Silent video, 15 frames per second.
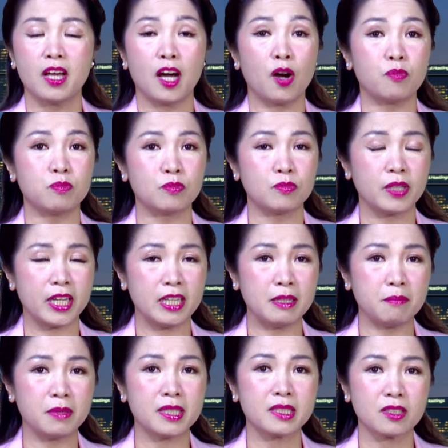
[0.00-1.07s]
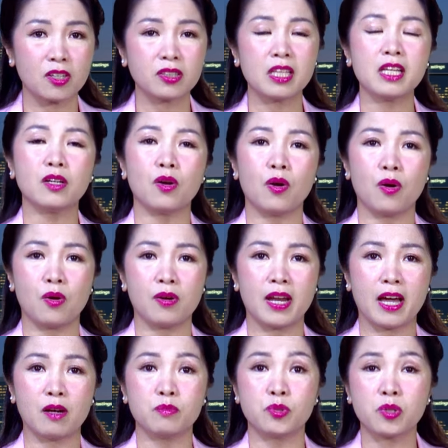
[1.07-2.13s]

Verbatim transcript: ông Elon Musk có tiết lộ là ông